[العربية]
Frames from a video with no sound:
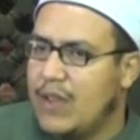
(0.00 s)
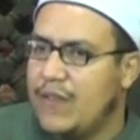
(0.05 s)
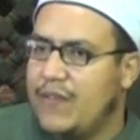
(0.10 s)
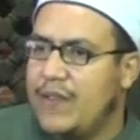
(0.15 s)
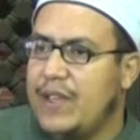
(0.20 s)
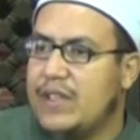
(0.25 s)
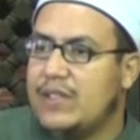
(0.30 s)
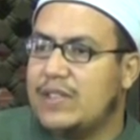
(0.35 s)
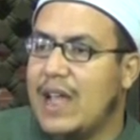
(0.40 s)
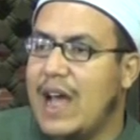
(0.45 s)

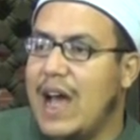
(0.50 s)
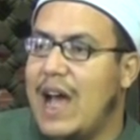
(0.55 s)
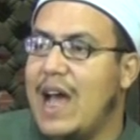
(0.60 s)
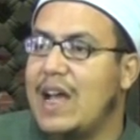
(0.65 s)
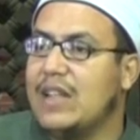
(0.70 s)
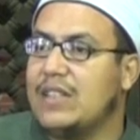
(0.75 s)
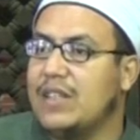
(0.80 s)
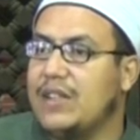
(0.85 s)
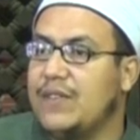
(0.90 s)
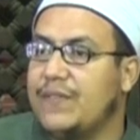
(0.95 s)
في
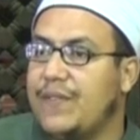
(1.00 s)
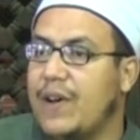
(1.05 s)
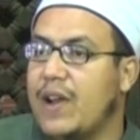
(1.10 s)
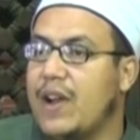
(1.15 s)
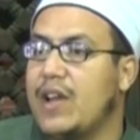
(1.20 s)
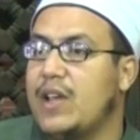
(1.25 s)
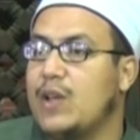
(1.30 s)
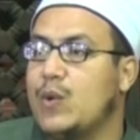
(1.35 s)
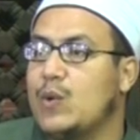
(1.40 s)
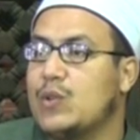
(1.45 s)
ساعات
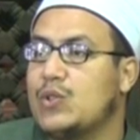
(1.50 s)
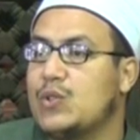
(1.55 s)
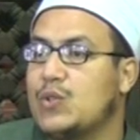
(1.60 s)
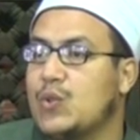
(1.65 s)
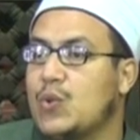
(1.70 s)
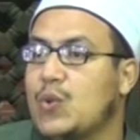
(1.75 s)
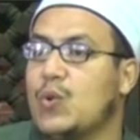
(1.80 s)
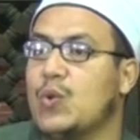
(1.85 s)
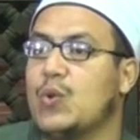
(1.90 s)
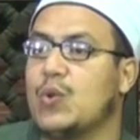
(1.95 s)
الفرح
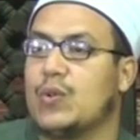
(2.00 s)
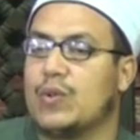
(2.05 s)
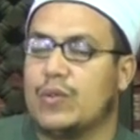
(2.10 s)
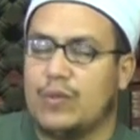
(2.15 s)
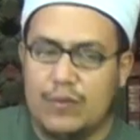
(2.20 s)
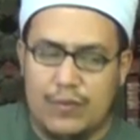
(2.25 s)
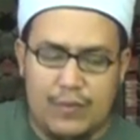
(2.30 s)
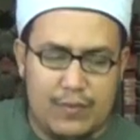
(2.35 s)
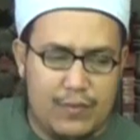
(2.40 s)
والسرور